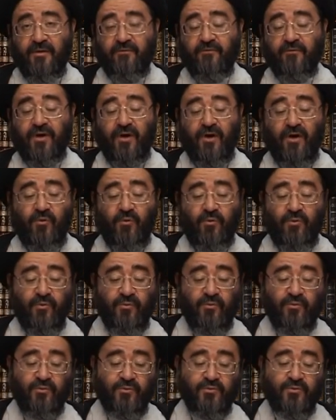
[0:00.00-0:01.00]

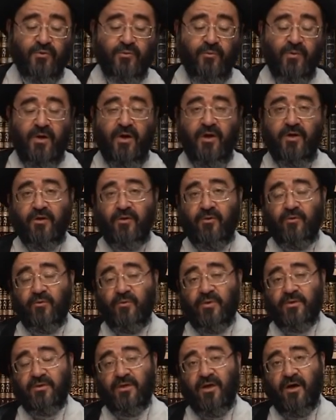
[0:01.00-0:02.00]
فقوله سبحانه
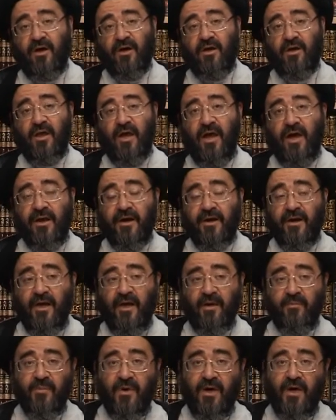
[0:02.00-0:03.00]
وتعالى
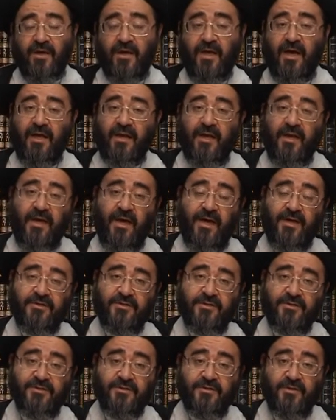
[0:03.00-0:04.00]
الرحمن على
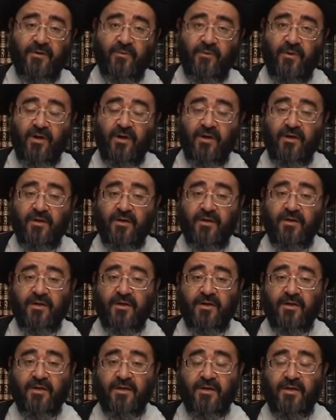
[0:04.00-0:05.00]
العرش استوى
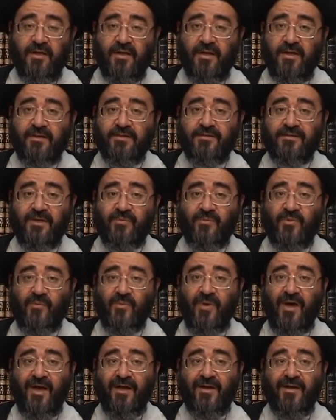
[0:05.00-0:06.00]
ليس
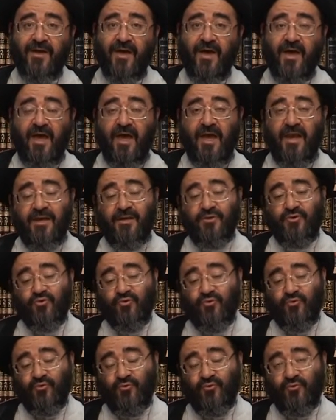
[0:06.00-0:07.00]
بمعنى
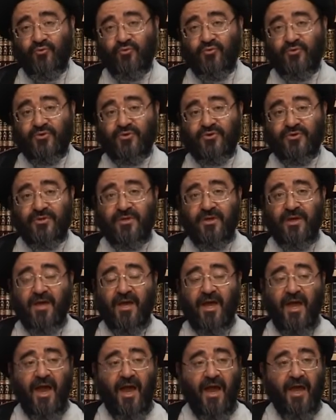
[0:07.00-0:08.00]
الجلوس
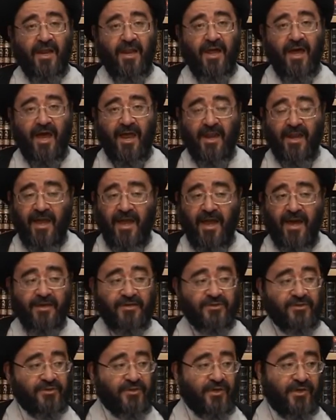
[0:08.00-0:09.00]
على
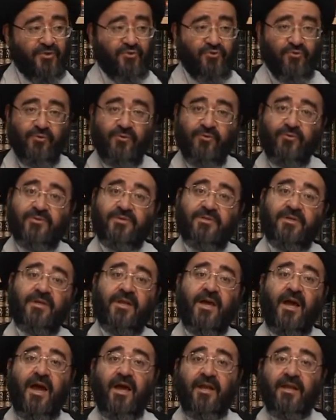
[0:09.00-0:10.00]
العرش
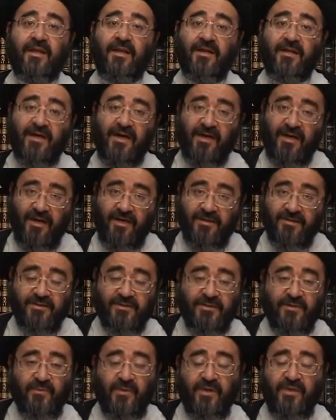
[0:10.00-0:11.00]
كجلوسنا على
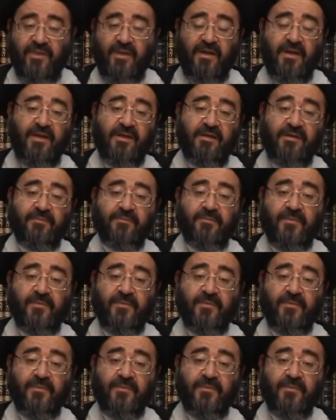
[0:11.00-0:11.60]
الكراسي مثلا